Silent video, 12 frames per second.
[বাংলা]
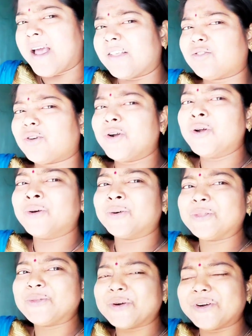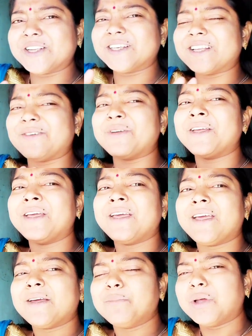এত রৌদ্র উঠেছে আমি
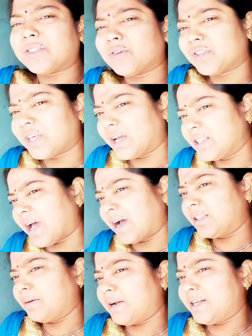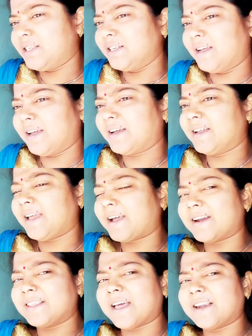ভেতর থেকেই তাকাতে পারছি না
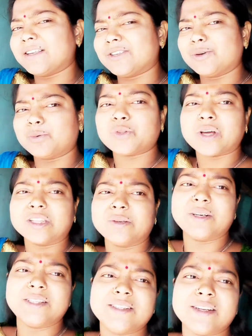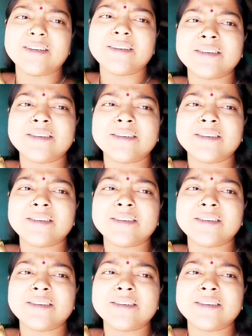এখানে দাঁড়িয়েছি তবু তাকাতে পারছি না